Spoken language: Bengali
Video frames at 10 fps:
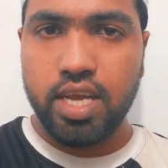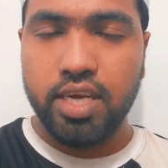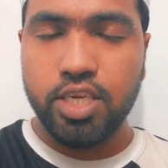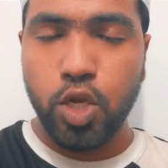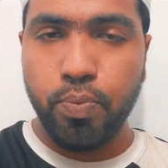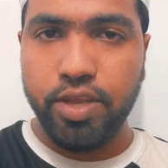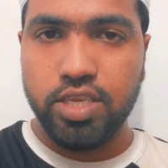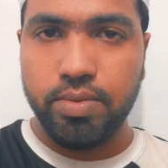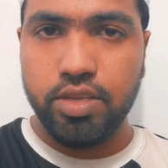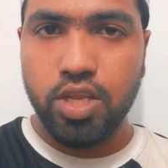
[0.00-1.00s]
আনসারও পেয়ে
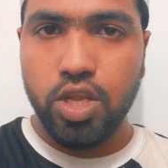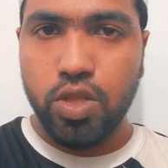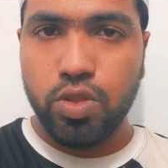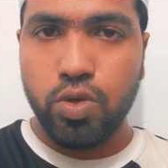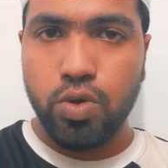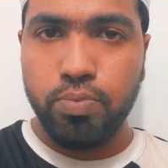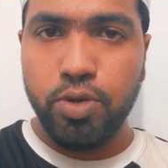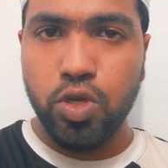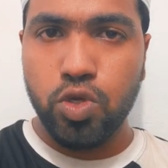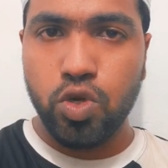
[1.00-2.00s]
যাবেন তো
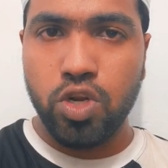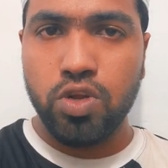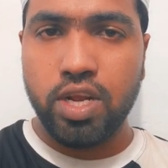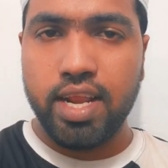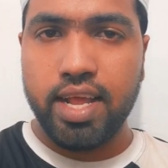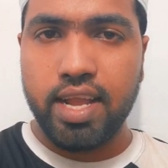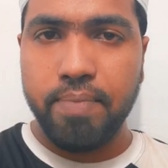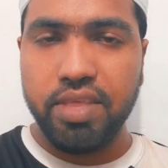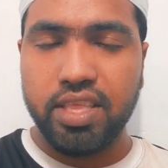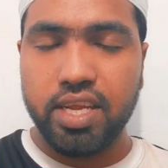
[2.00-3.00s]
ভিডিও শুরু করার আগে
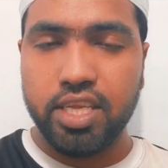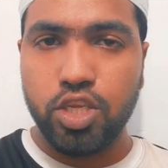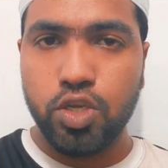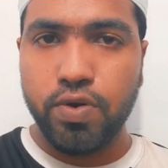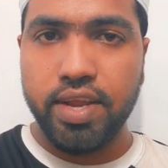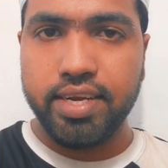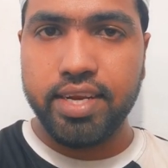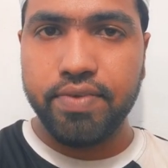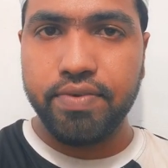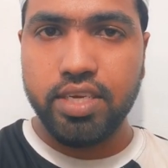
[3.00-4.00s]
আপনাদের কাছে ছোটো একটি
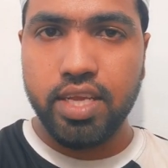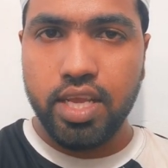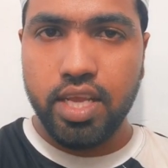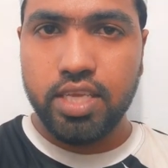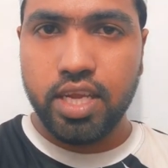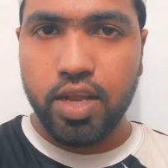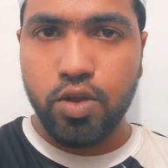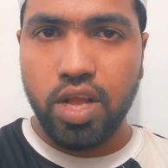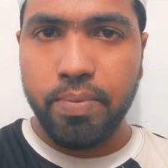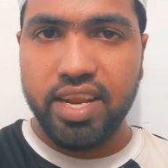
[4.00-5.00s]
রিকোয়েস্ট যারা
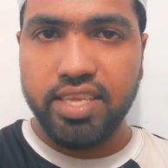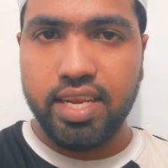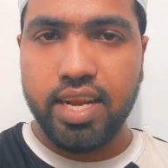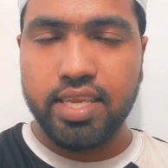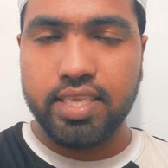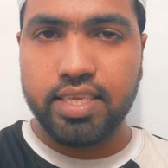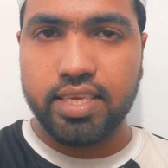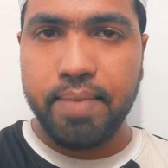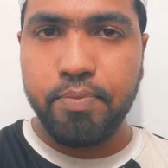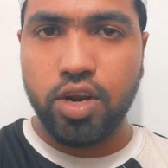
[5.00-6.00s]
এখন আমার এই চ্যানেলকে
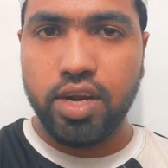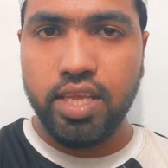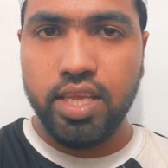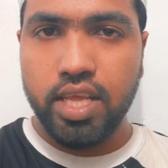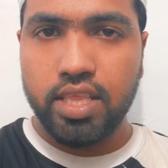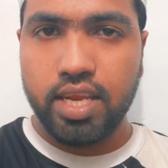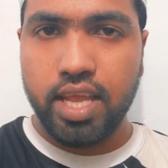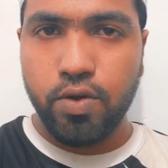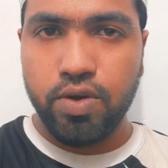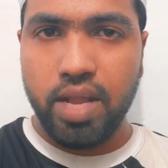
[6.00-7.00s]
সাবস্ক্রাইব করেনি তারা
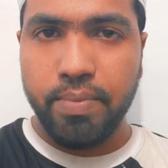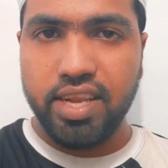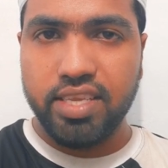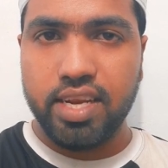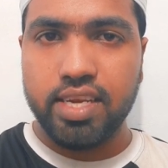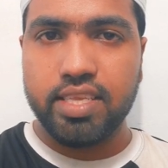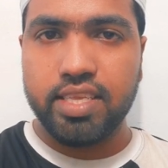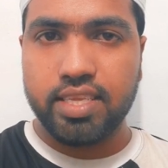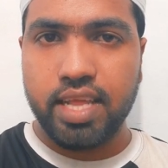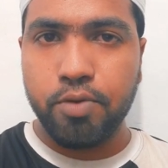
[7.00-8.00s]
এখনই আমার এই চ্যানেলকে
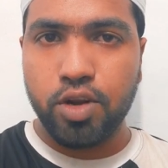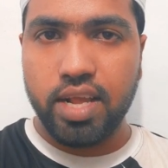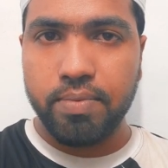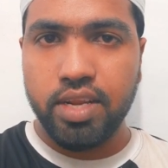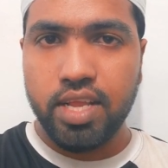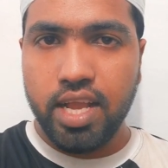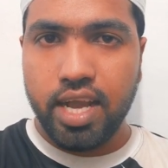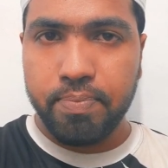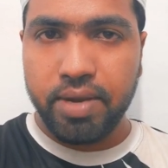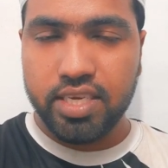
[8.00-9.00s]
সাবস্ক্রাইব করে রাখবেন
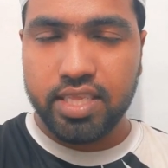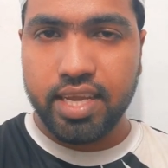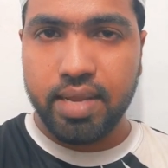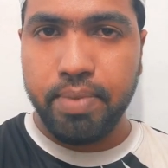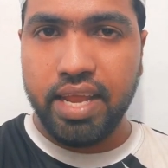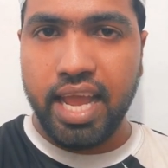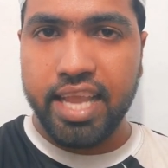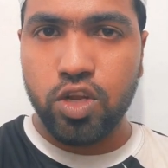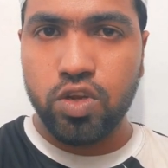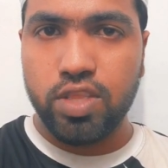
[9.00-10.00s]
আর পাশে থাকা বেল
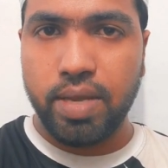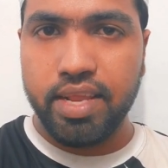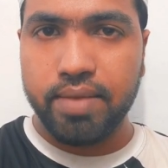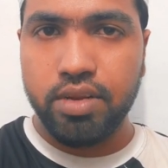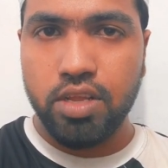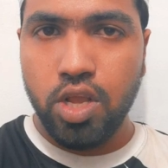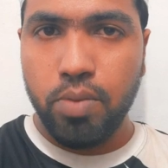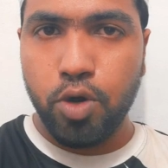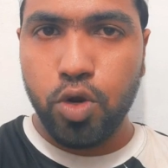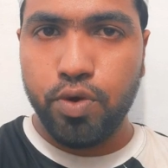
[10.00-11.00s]
আইকনকে দাবি রাখবেন
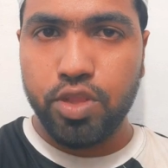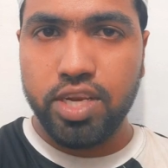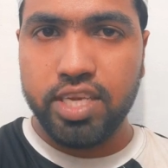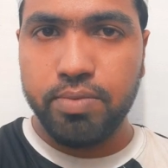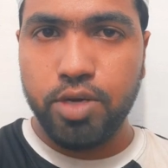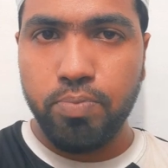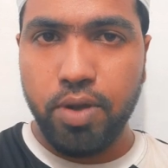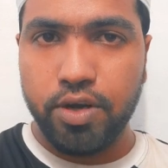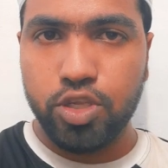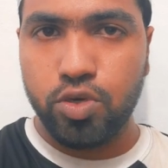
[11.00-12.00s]
পরবর্তী নেক্সট ভিডিও
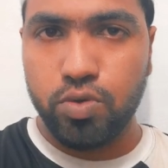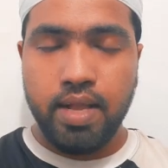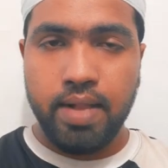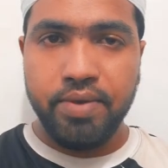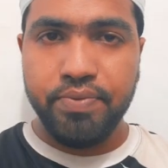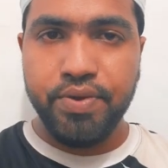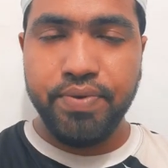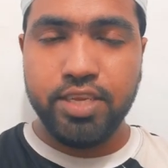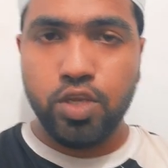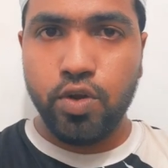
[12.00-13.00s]
পাওয়ার জন্য আমার
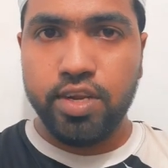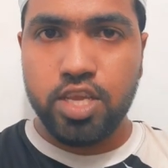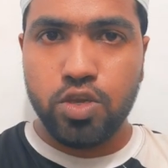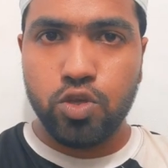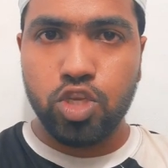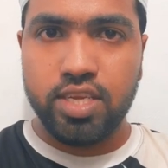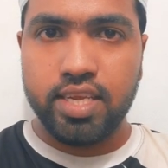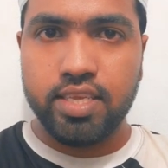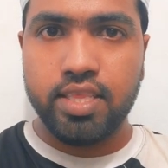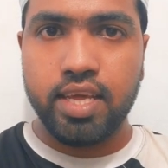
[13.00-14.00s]
ভিউভার্সের অনেকেই কোয়েশ্চেন
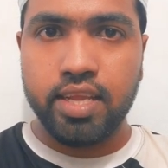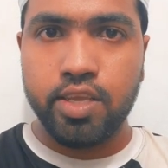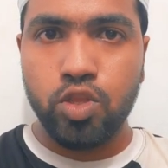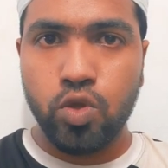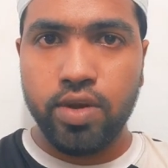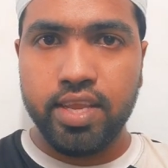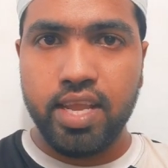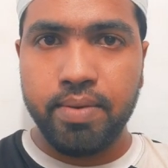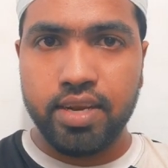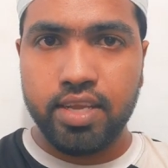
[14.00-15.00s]
আসে তারা কিন্তু অনেকে
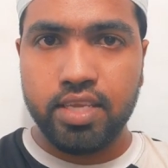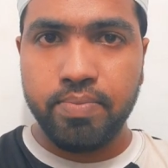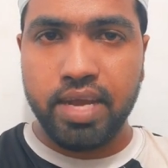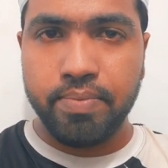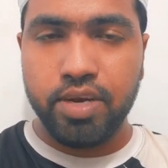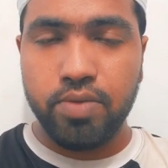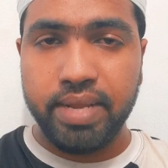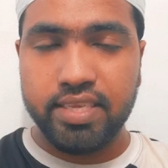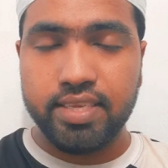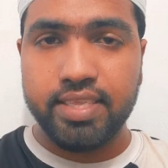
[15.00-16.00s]
আমার কাছে বারবার
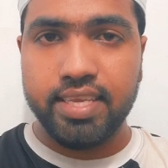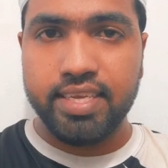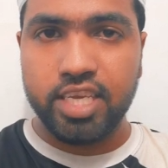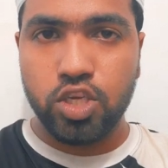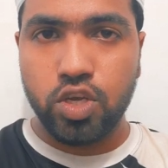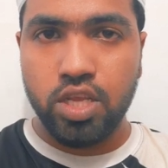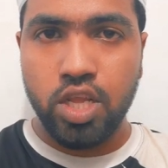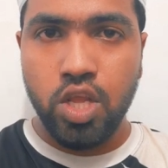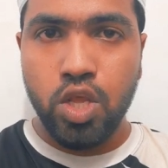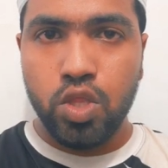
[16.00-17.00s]
মেসেজ দিয়ে জিজ্ঞেস করে
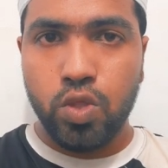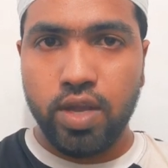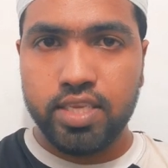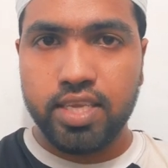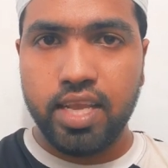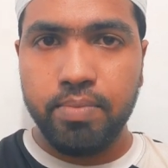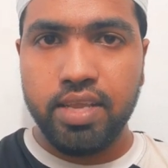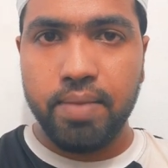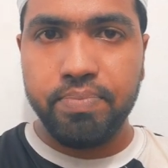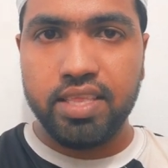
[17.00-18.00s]
তো আজকে আমি
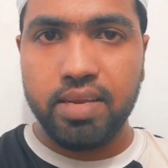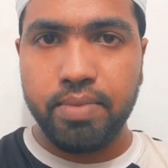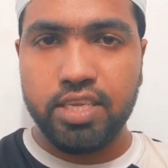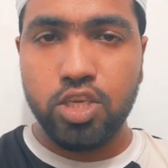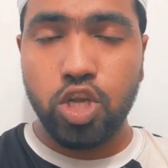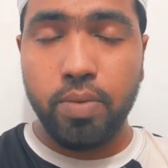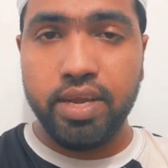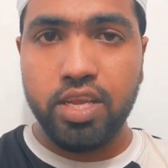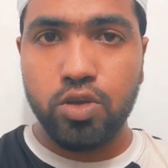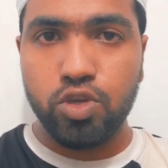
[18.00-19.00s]
আপনাদের মাঝে
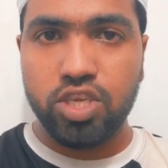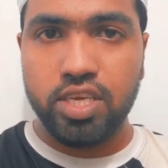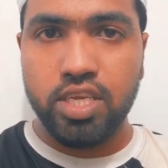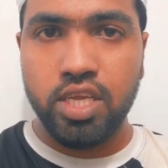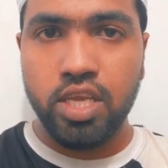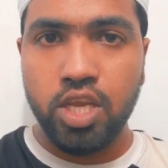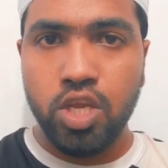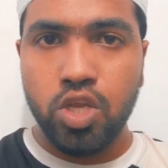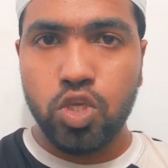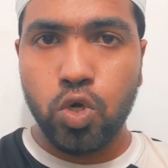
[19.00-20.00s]
সবারই কোয়েশ্চেন নিয়ে
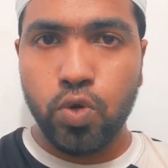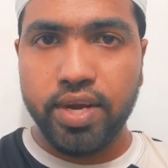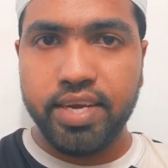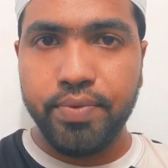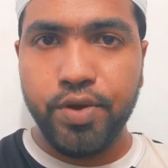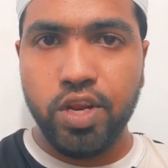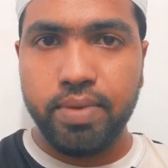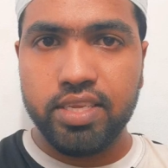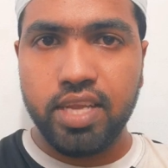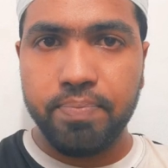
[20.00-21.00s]
ছোট একটি ভিডিওর
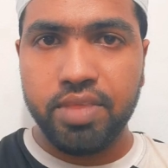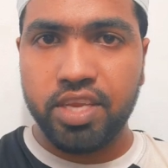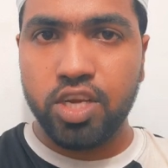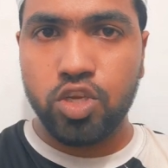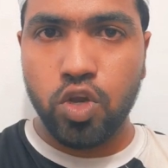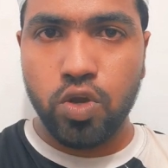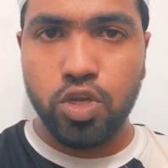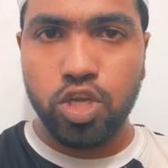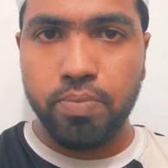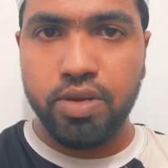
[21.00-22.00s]
মাঝে আপনাদেরকে সকলে
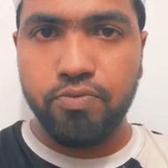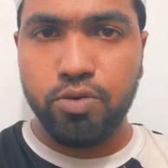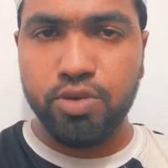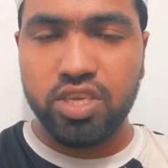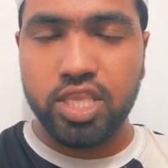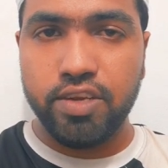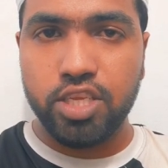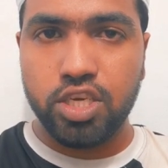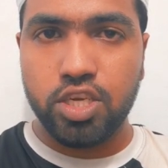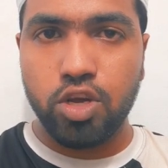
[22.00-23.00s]
সব ইনফরমেশন দেওয়ার
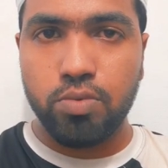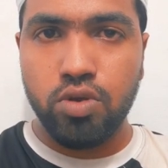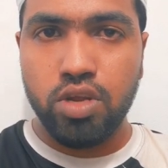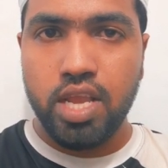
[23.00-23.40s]
চেষ্টা করব